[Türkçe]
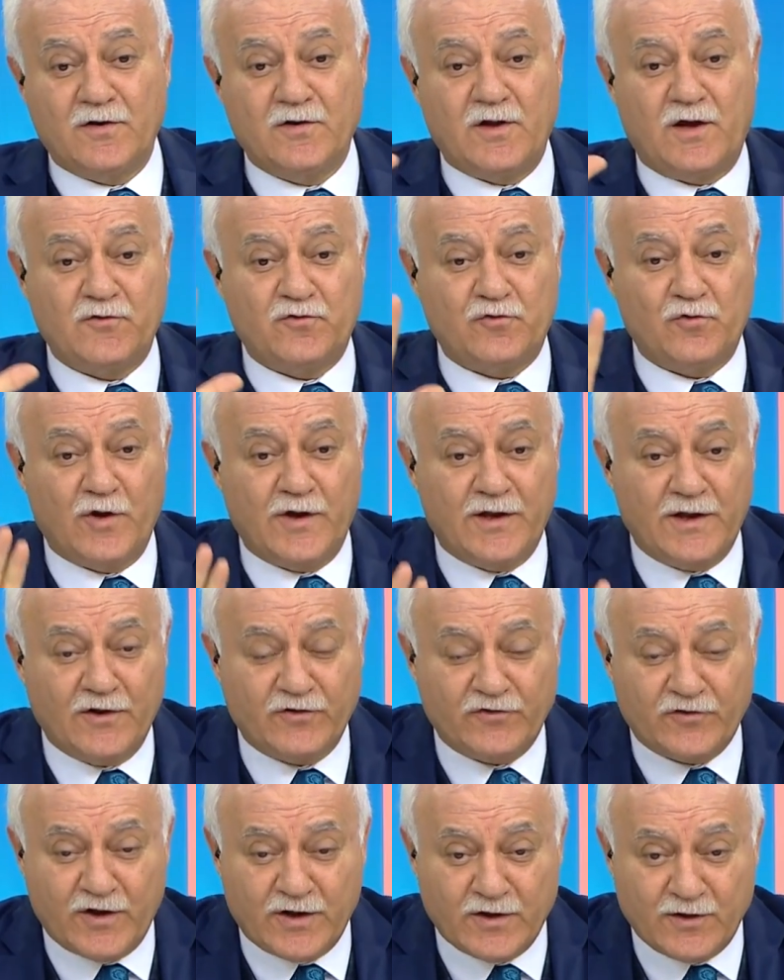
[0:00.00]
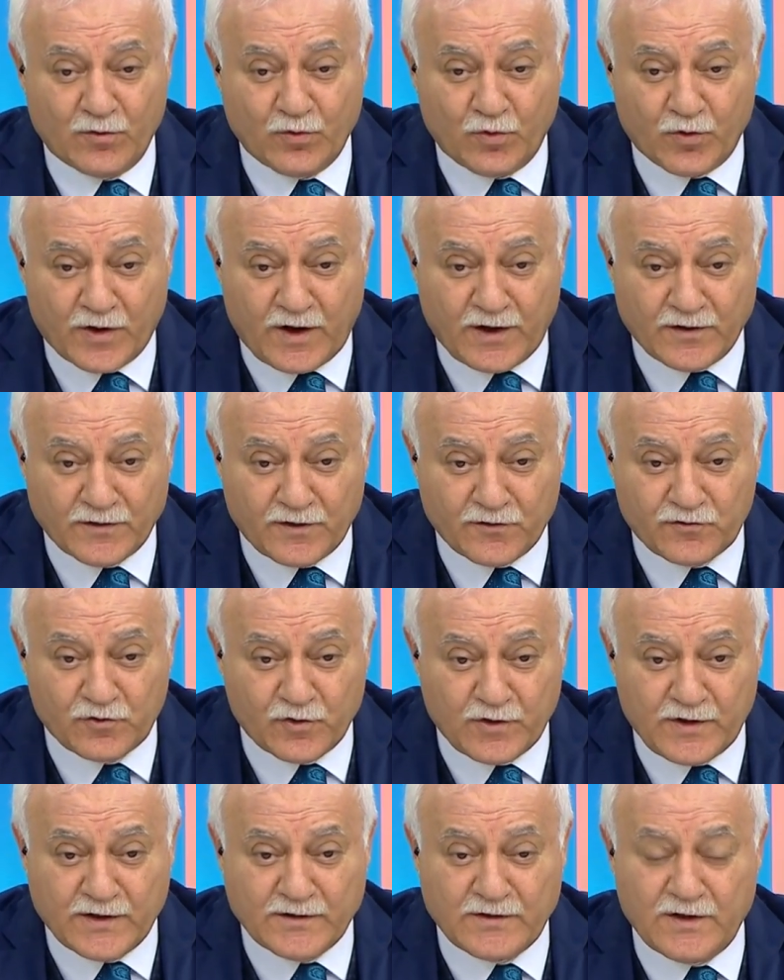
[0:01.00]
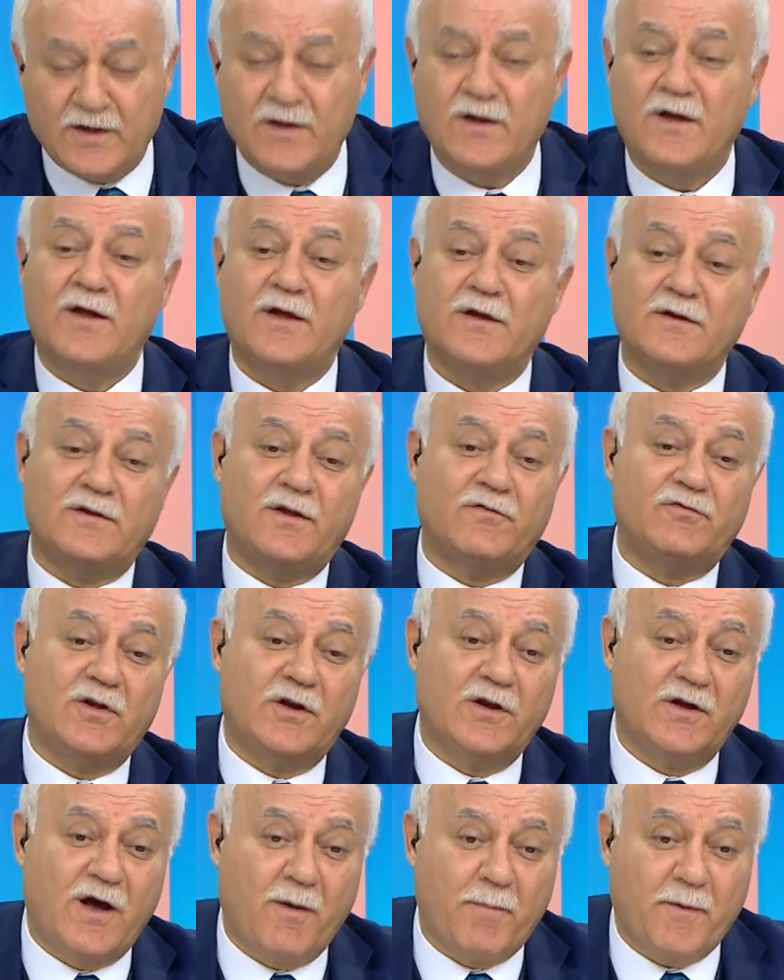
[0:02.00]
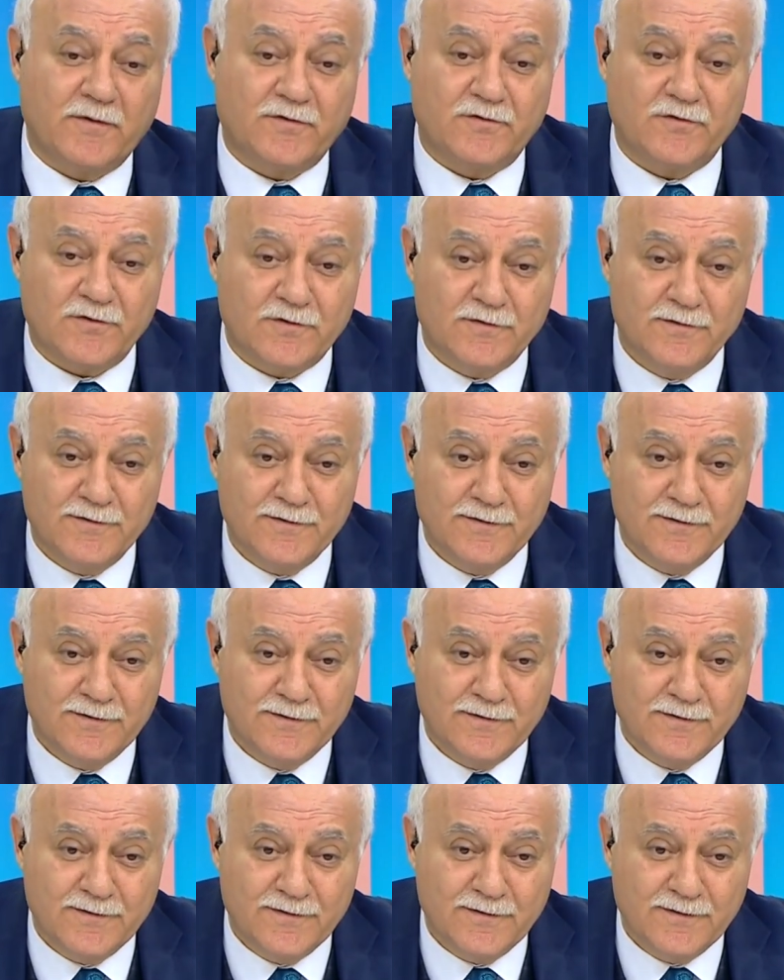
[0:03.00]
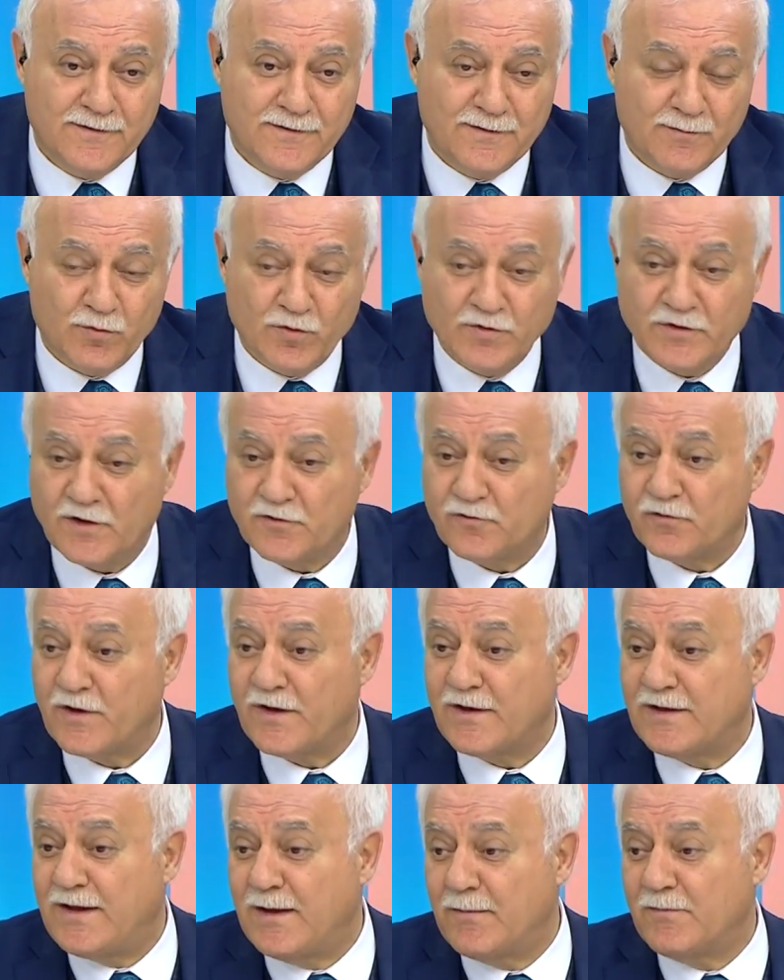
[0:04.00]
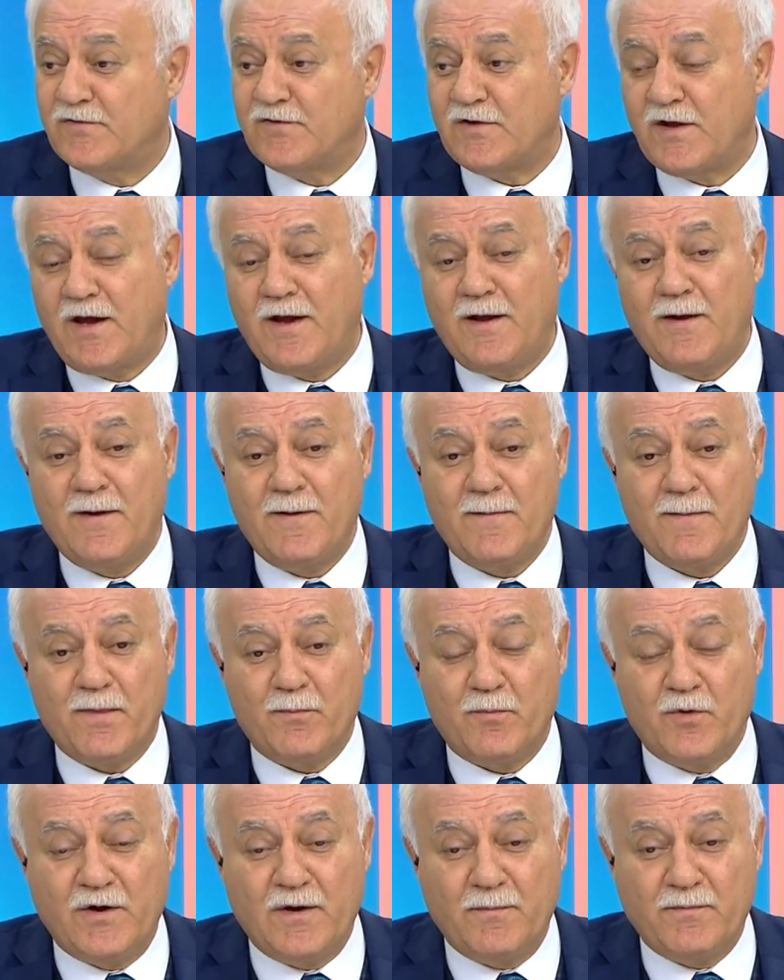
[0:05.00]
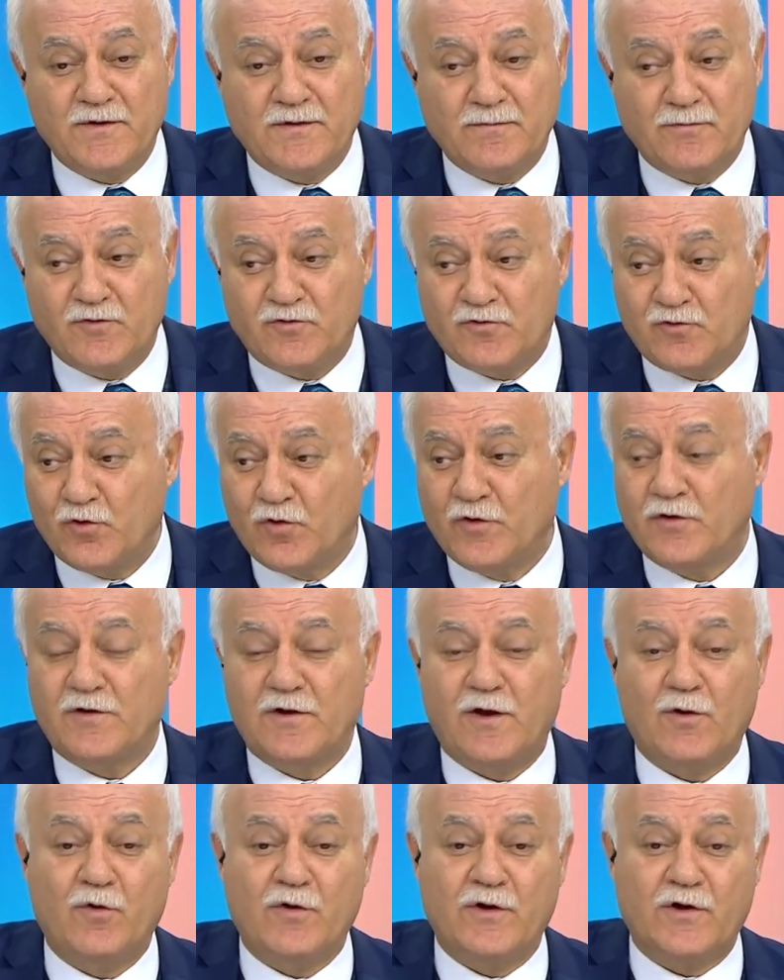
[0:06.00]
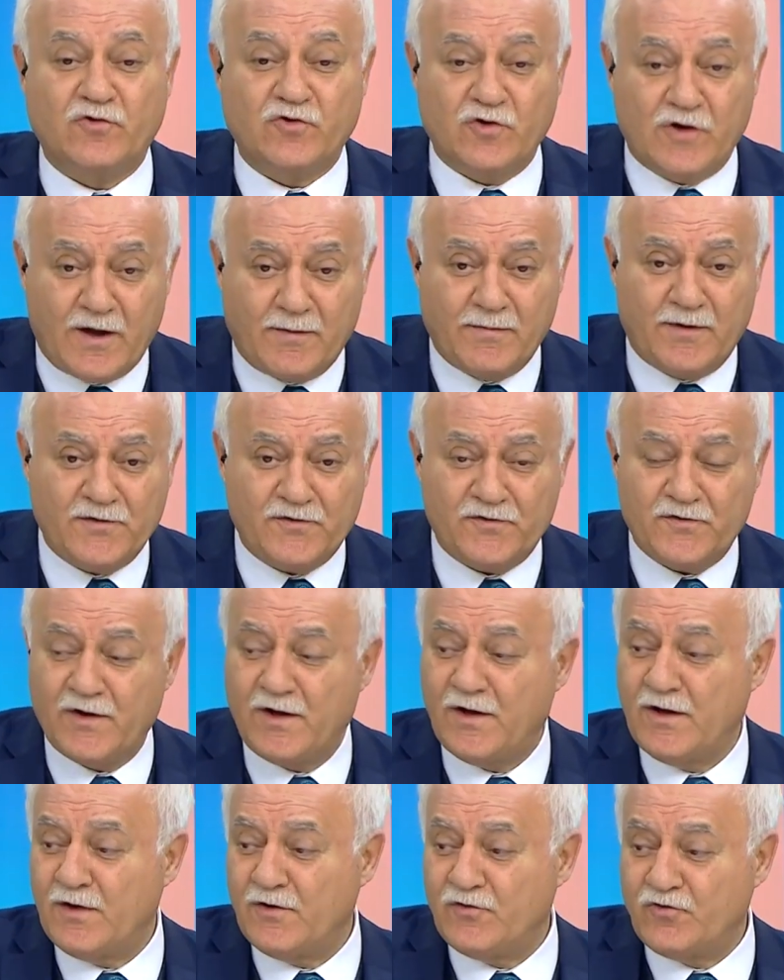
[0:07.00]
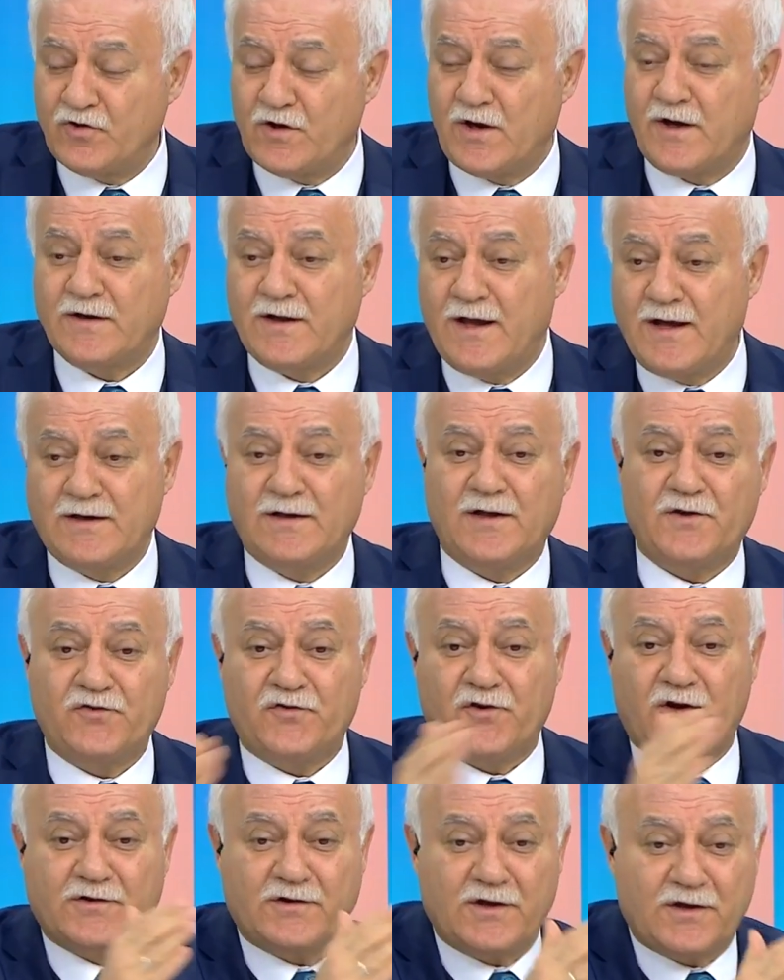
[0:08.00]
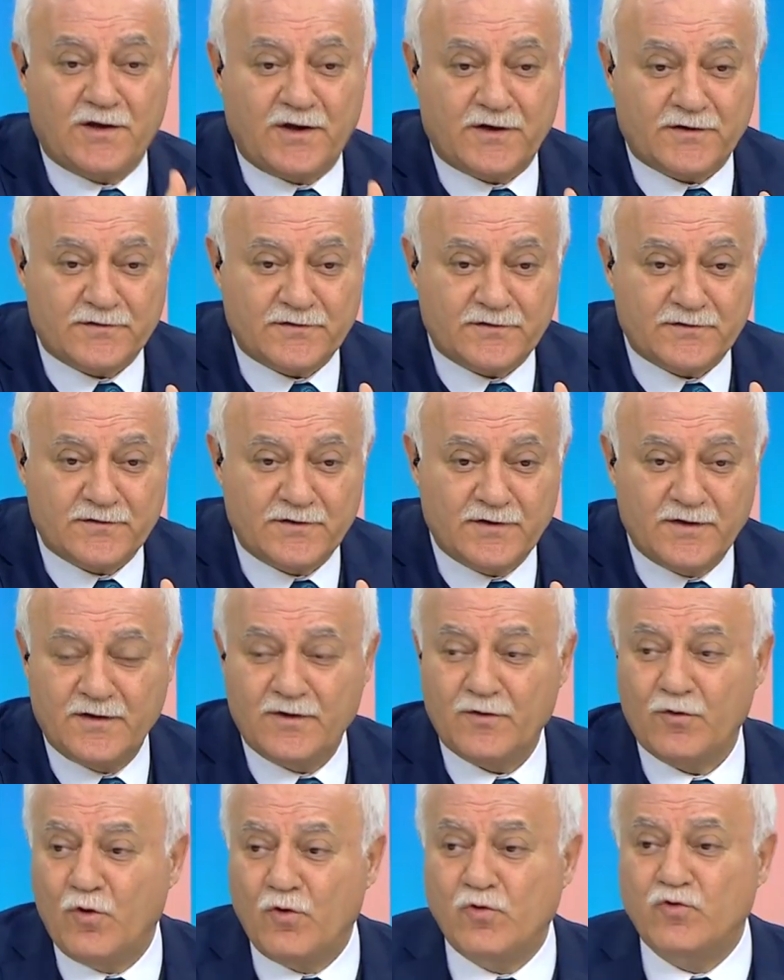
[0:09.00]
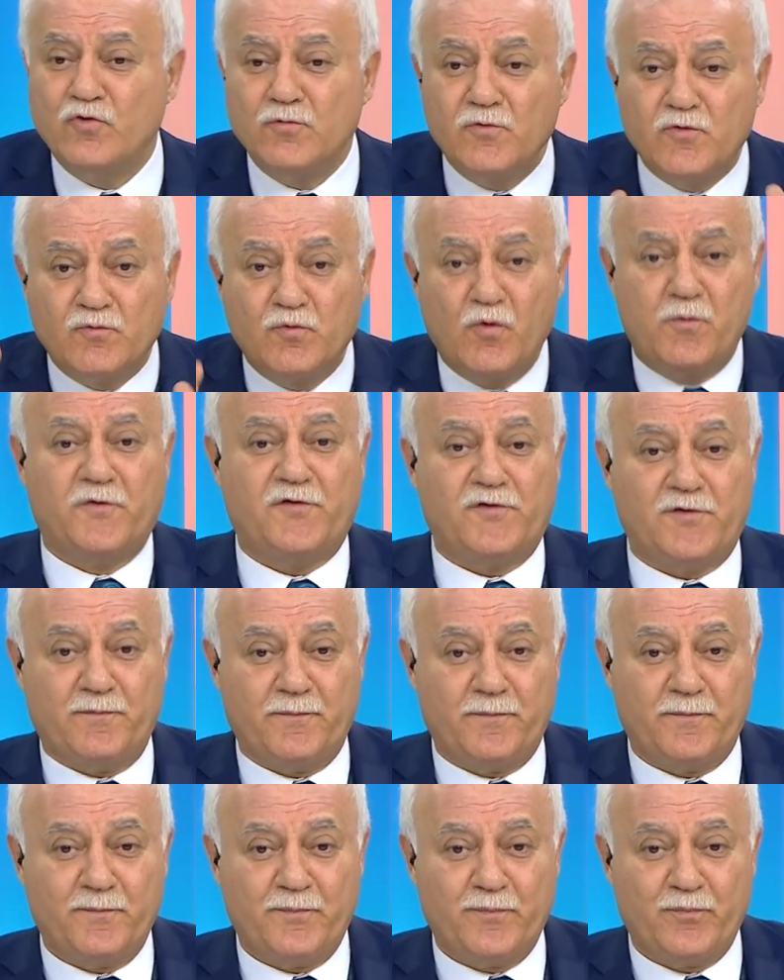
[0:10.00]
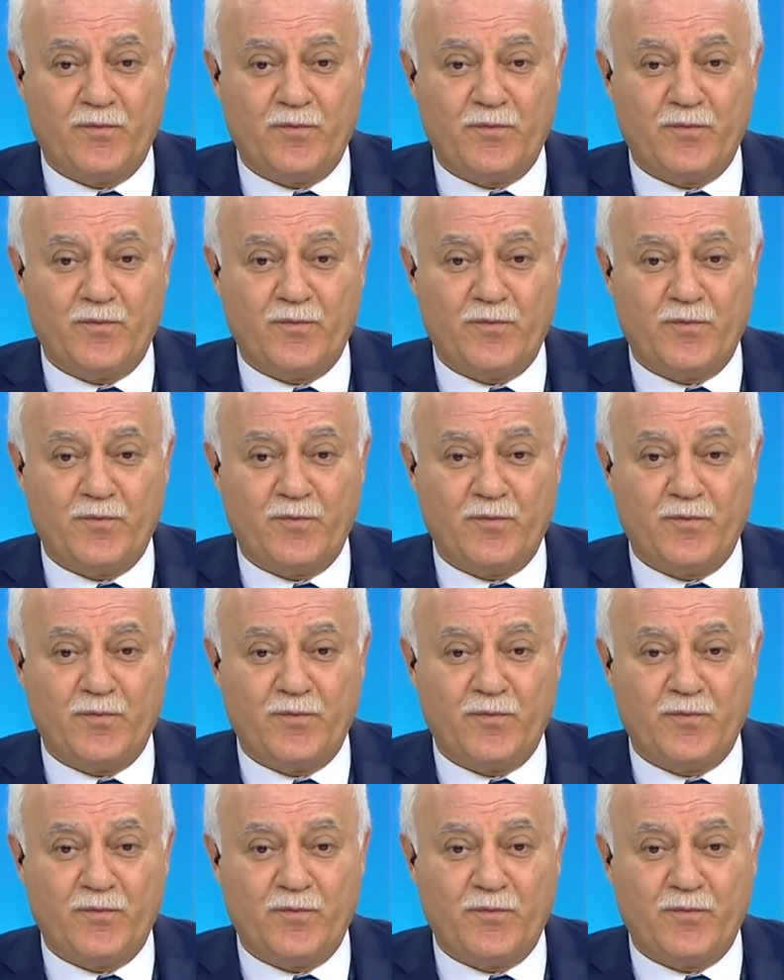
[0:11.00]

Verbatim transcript: Allah söyleyeceğini Kur'an'la söyledi, defteri kapattı. Bundan sonra kimse böyle bir misyonla öne çıkamaz. Çıkan herkes sahtekardır. Ölçümüz bu bizim.